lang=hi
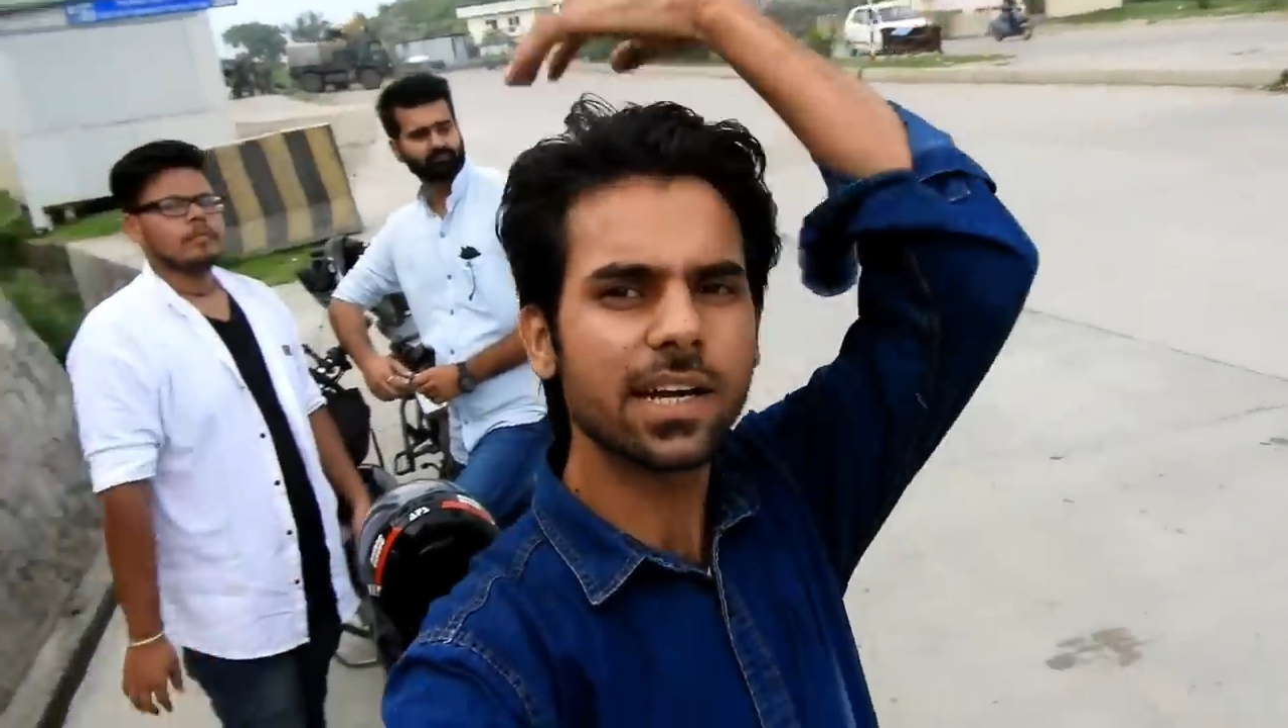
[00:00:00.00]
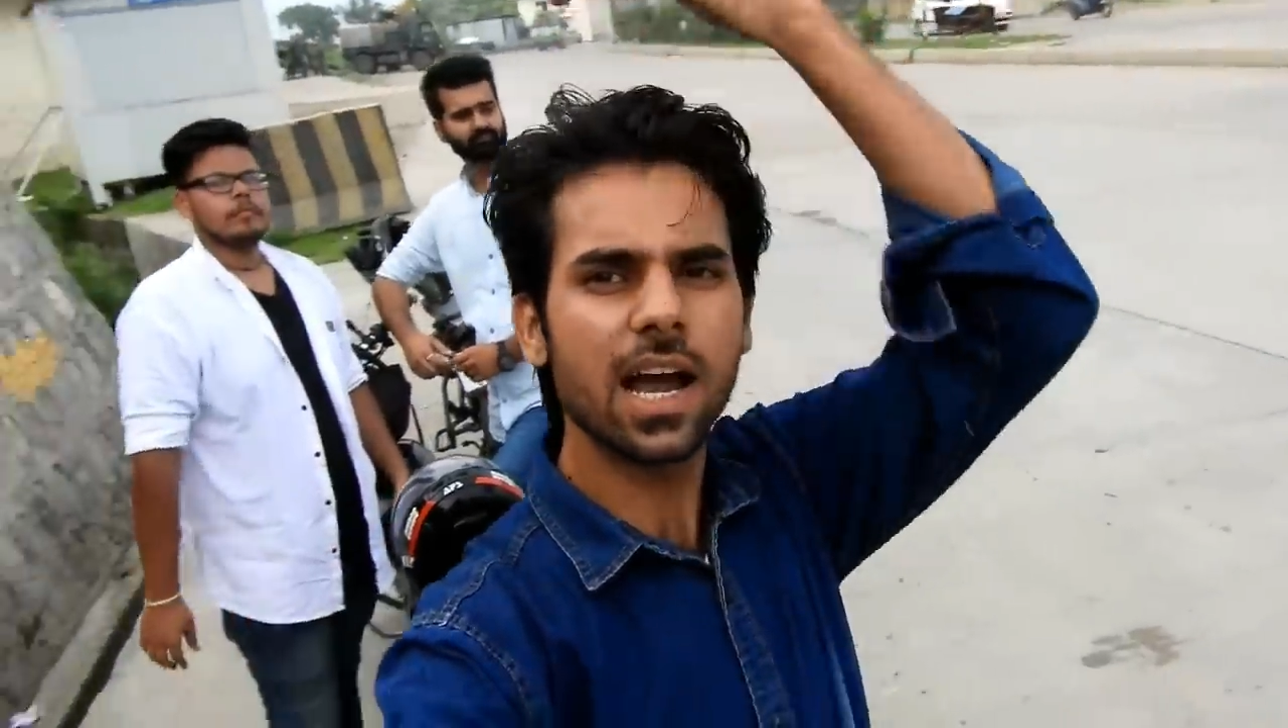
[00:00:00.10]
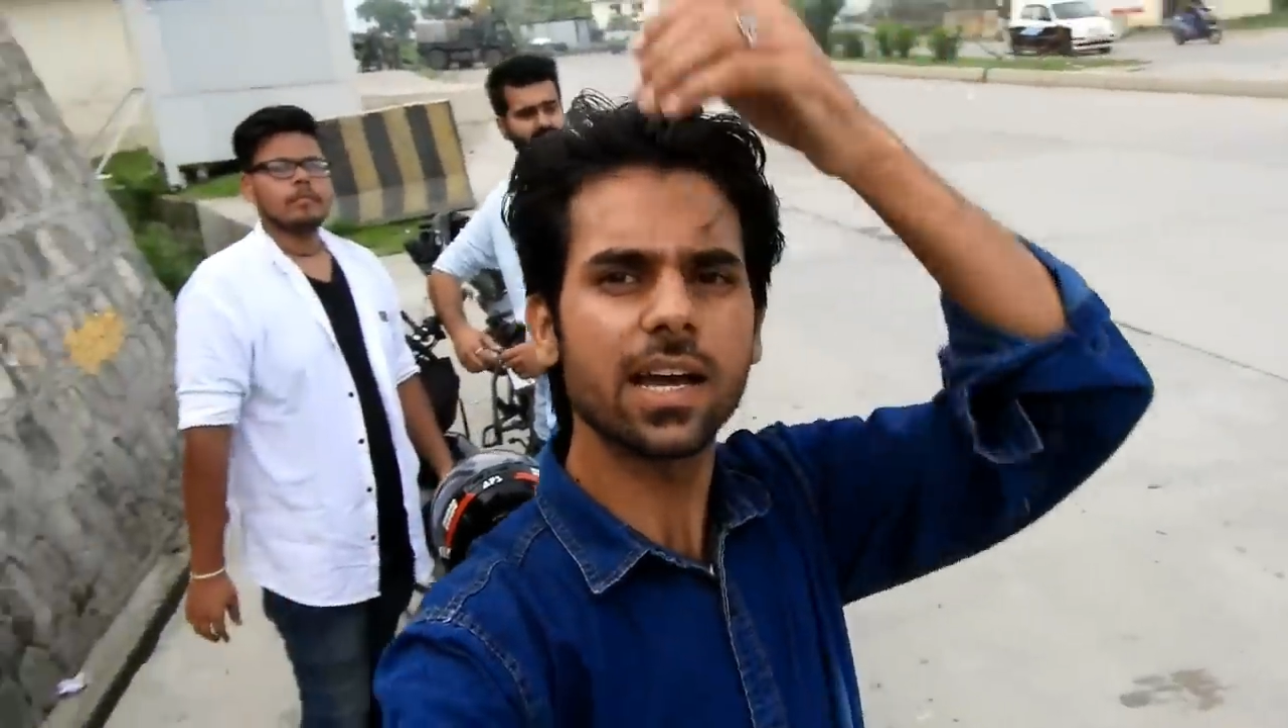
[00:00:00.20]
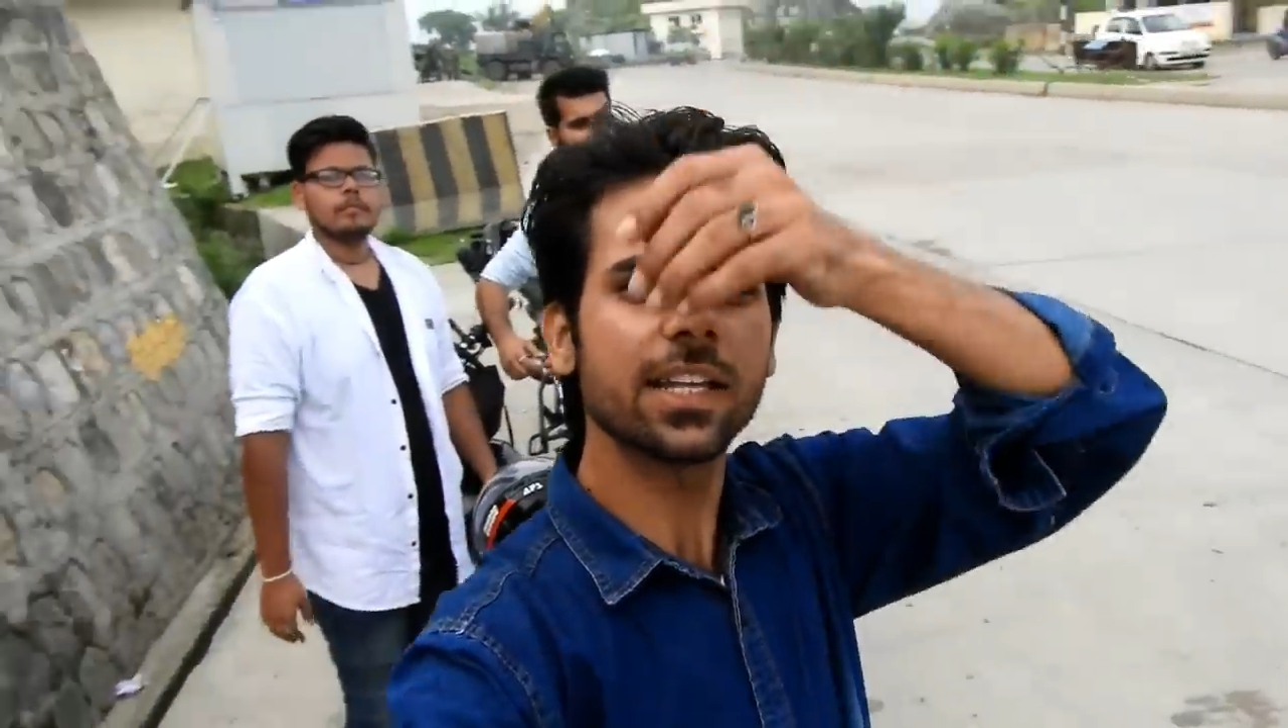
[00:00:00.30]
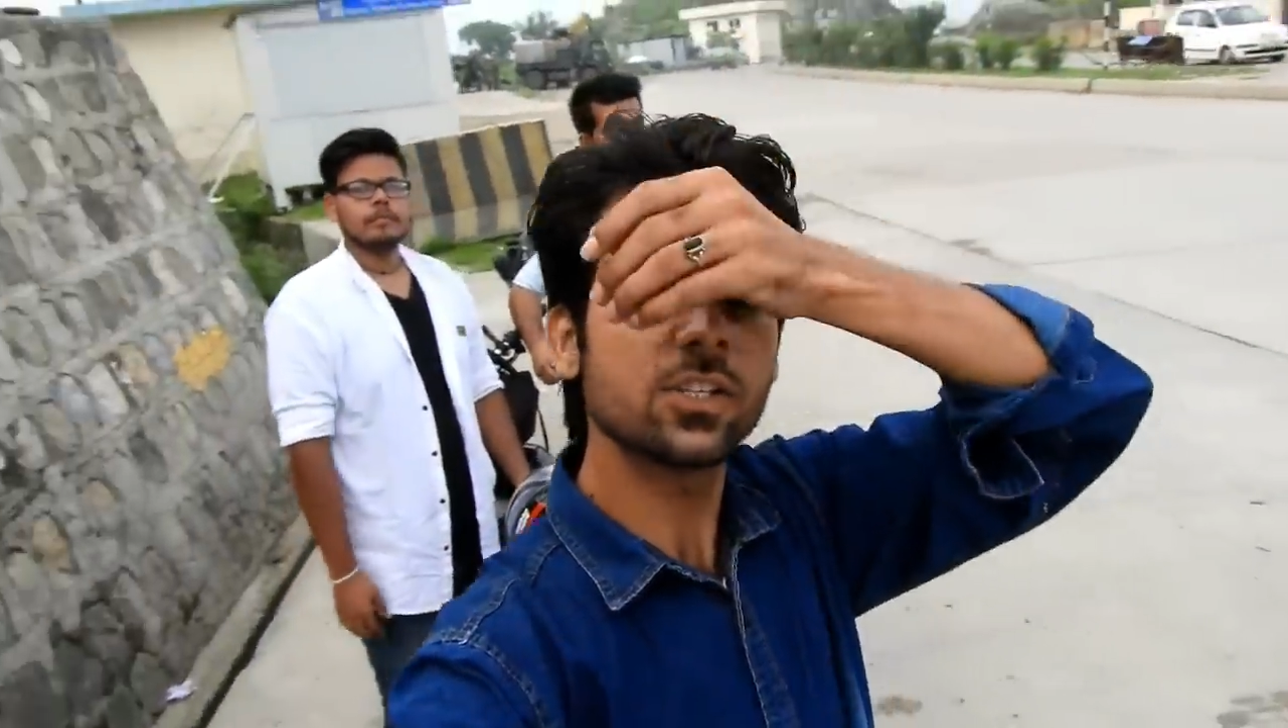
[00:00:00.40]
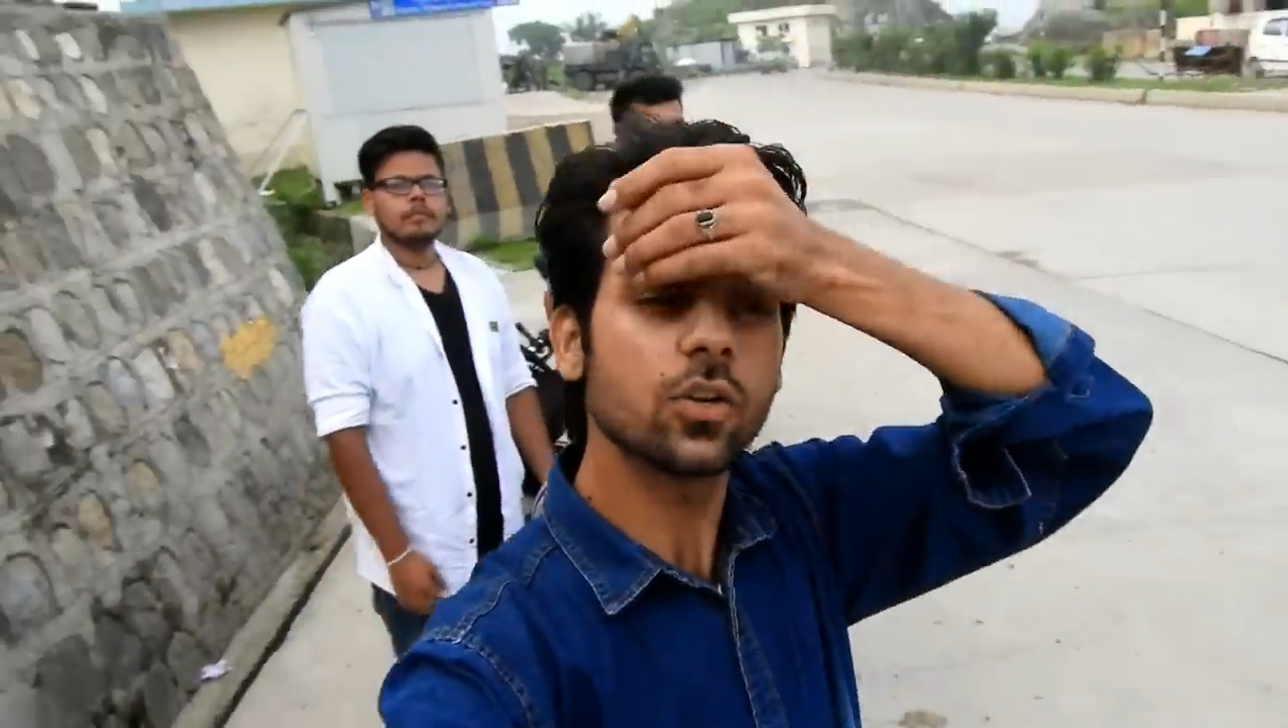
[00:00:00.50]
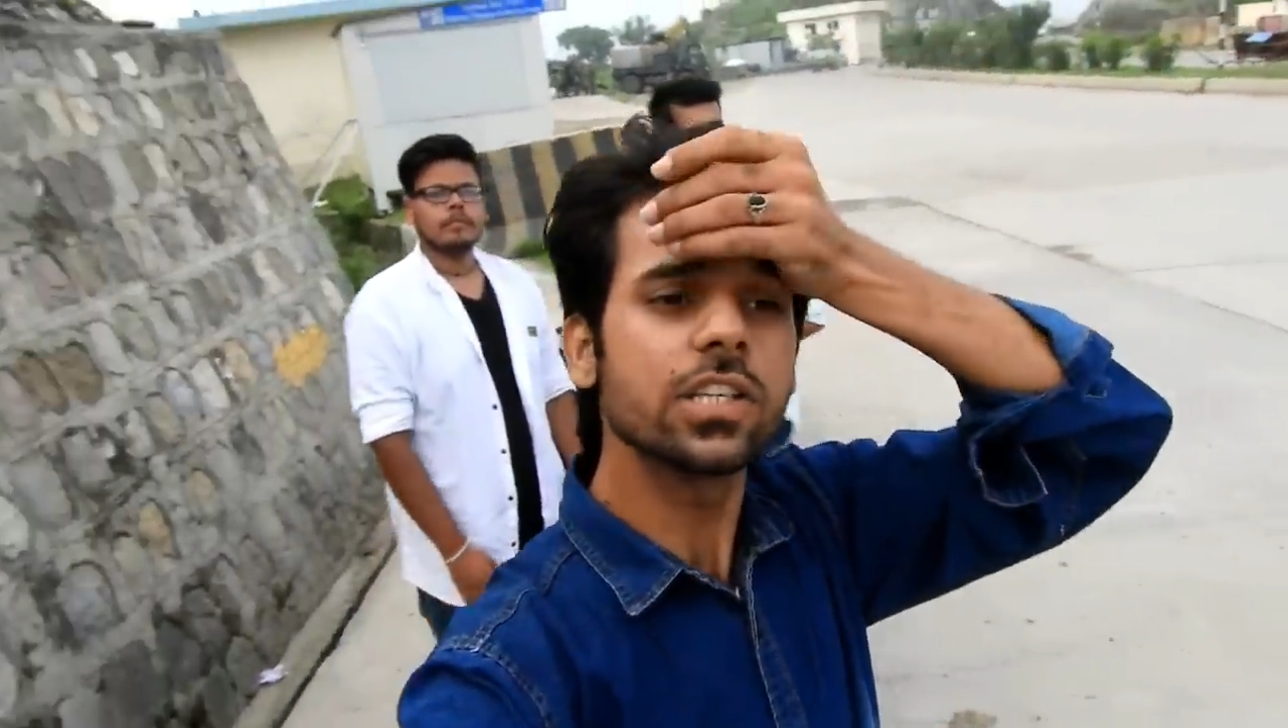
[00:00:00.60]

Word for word: कटरा अगर किसी